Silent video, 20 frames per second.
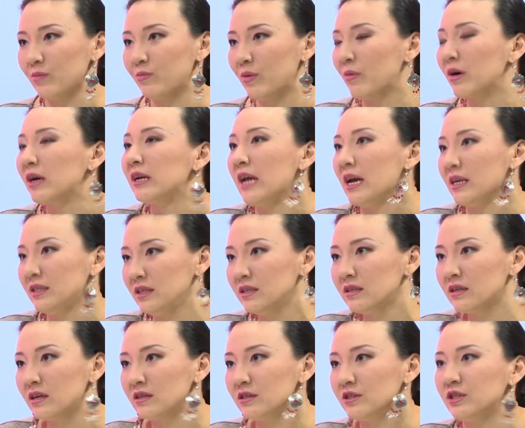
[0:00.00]
помогли
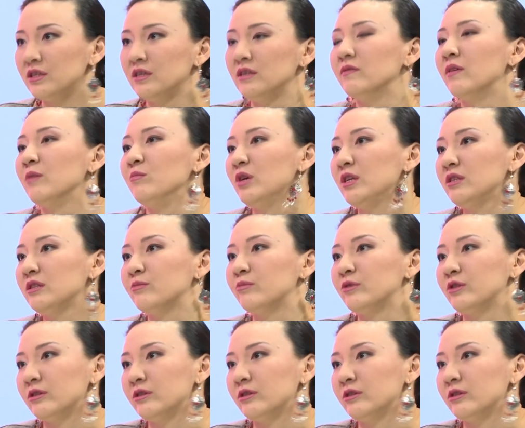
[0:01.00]
один раз, через два месяца,